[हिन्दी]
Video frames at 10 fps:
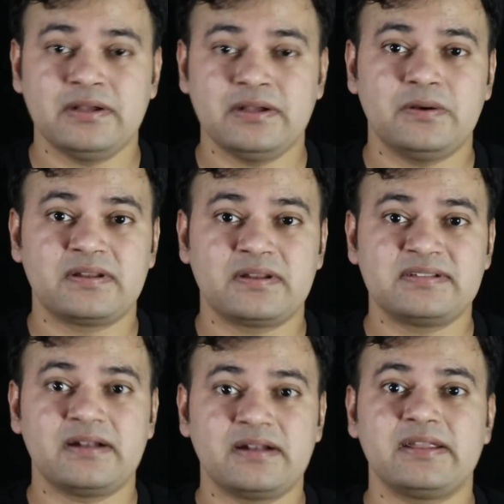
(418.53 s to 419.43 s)
और
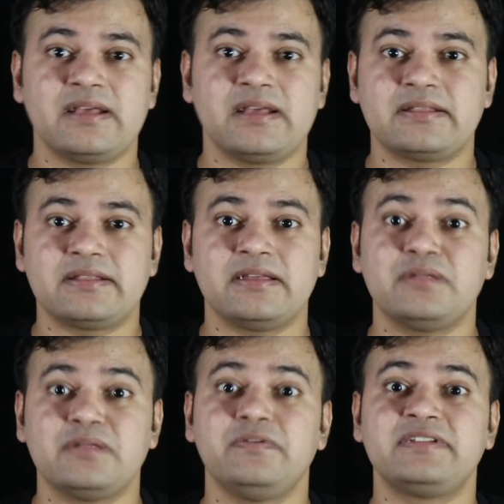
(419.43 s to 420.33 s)
रिज़ल्ट नहीं आते
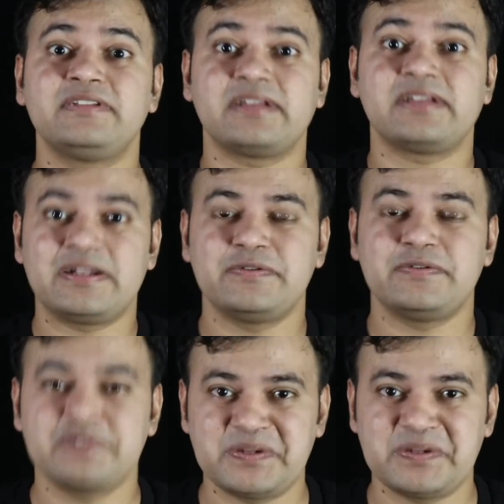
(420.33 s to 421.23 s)
तो फिर से कन्फ्यूजन